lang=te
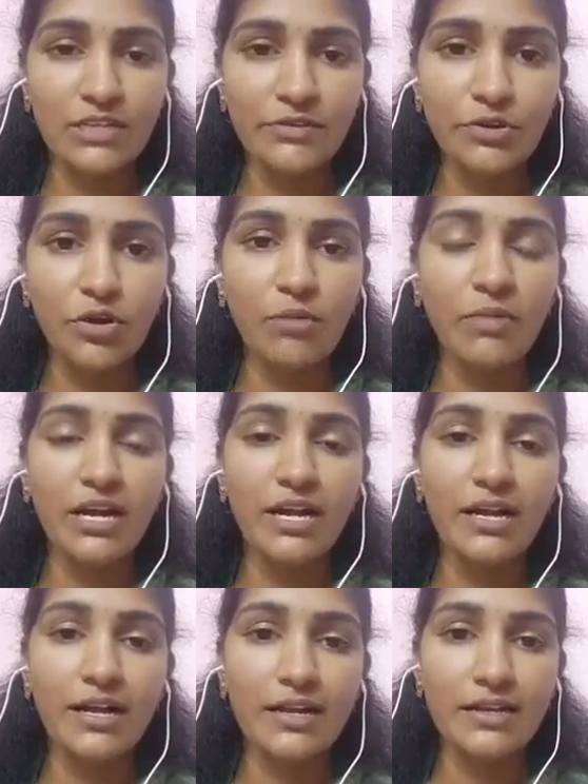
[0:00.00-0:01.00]
ఈవిడికి ఒక
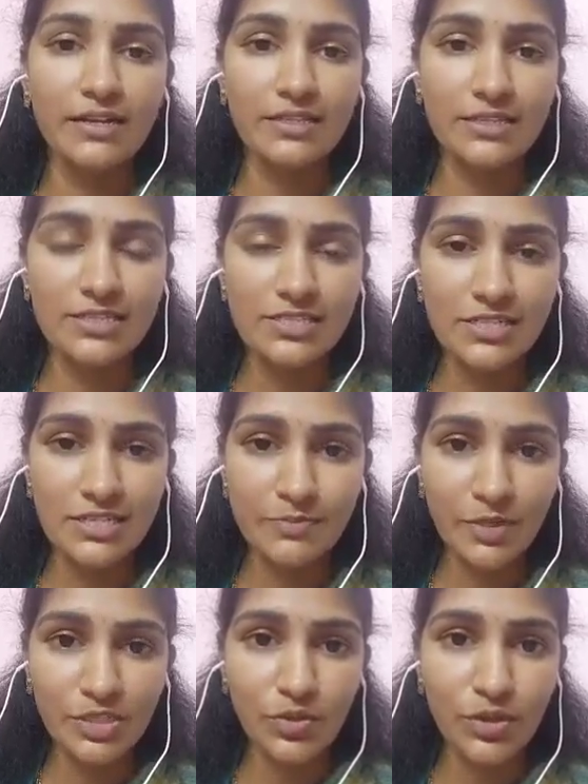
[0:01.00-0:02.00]
మహిళా కార్యకర్తకి ఇచ్చిన
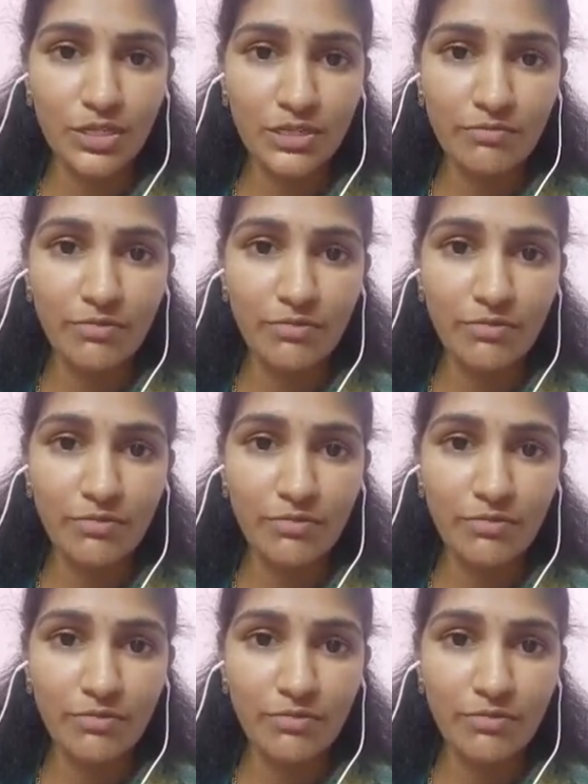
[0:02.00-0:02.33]
రెస్పెక్ట్ కూడా